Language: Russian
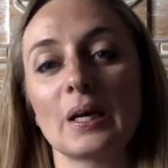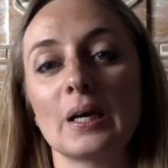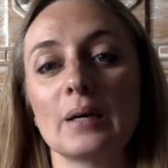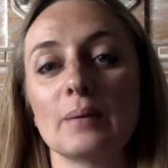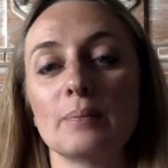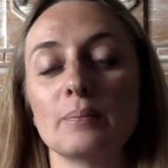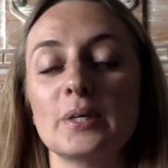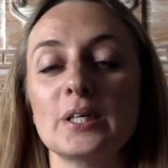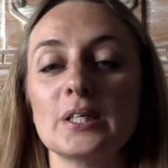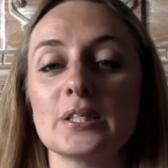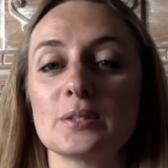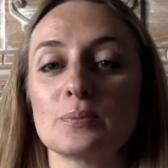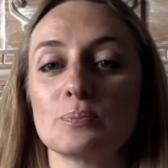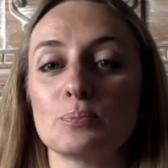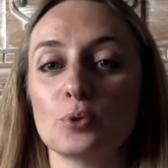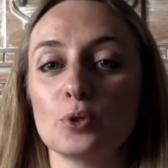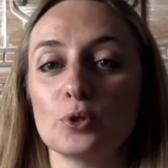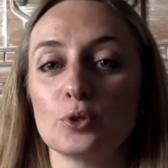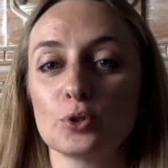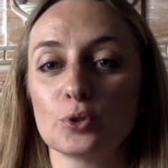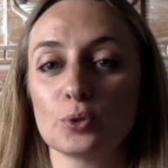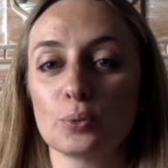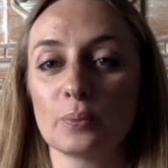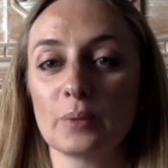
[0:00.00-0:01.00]
Мы
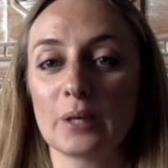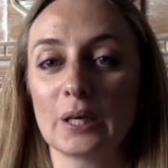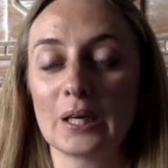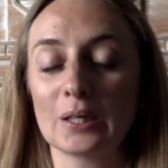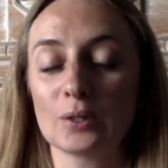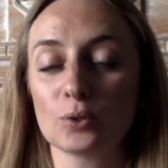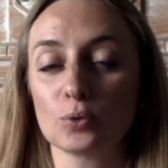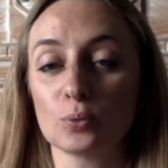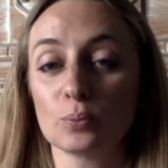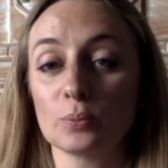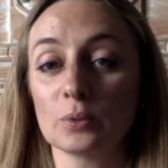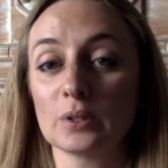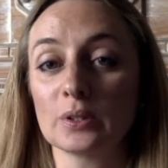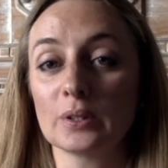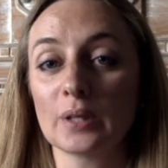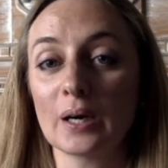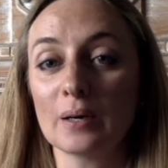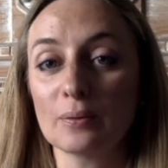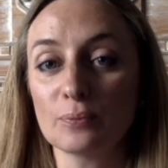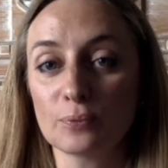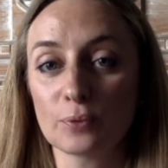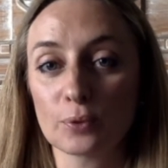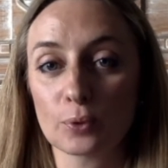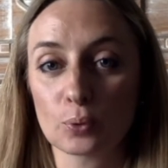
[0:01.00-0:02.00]
используем эту
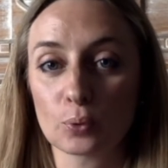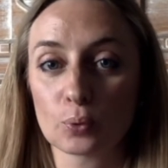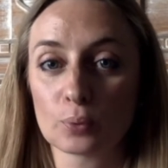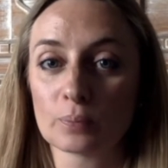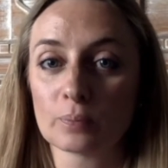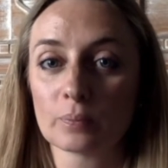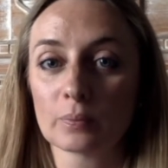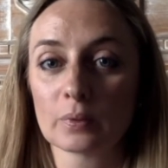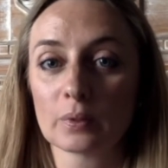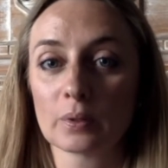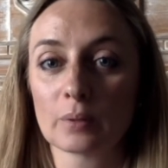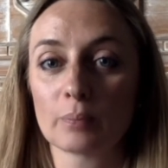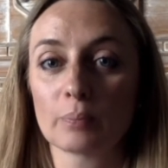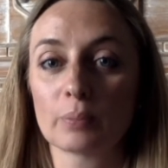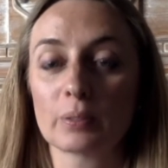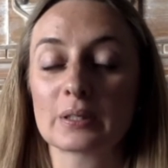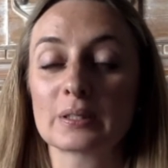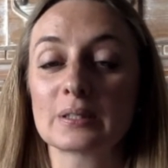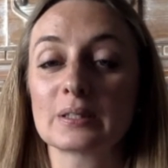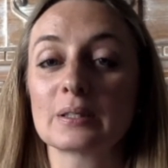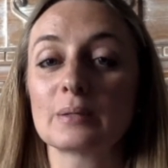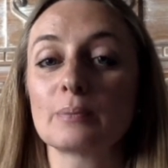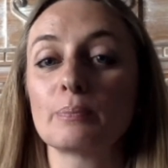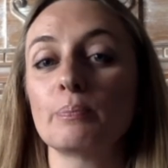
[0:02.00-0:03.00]
метафору
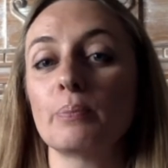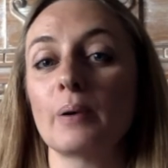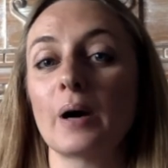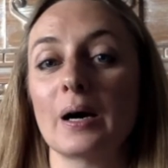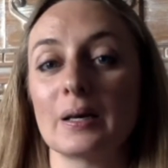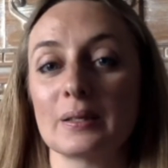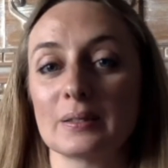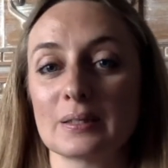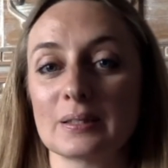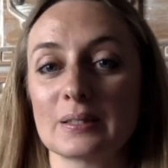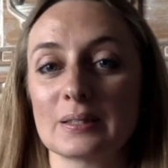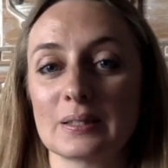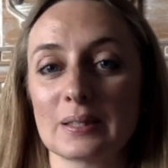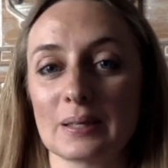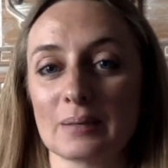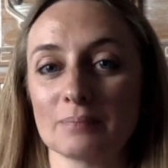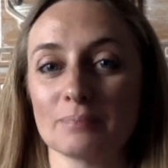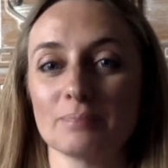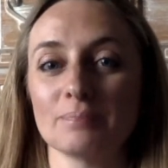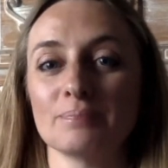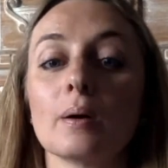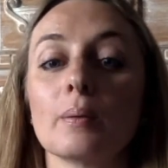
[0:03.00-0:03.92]
просыпаться.